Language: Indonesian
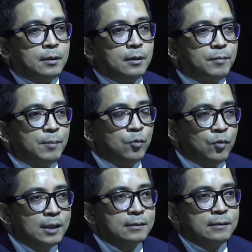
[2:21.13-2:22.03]

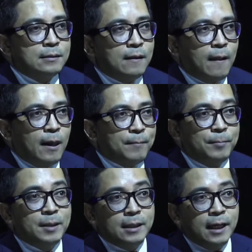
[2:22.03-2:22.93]
membuat
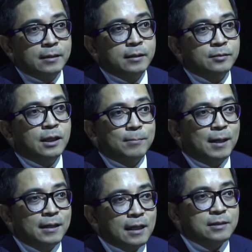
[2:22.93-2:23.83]
pemilihan kita
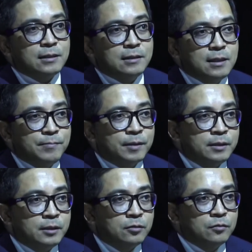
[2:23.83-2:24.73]
kemarin hasilnya
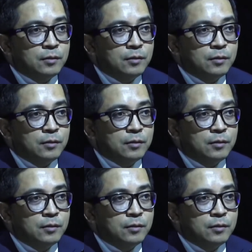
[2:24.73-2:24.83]
seperti itu.